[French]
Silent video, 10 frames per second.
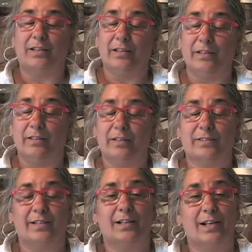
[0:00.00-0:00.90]

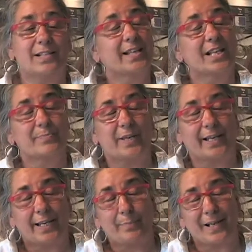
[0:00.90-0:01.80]
il, s'est laissé
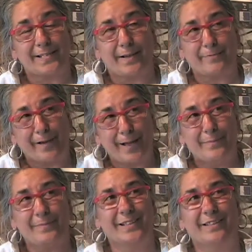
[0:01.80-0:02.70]
inspirer par sa
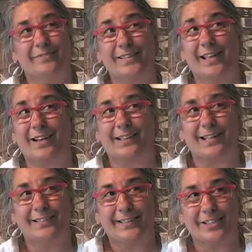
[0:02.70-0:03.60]
femme, qui venait quand
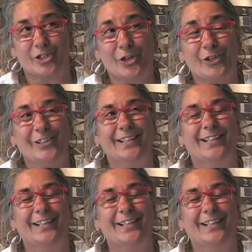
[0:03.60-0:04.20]
elle était jeune,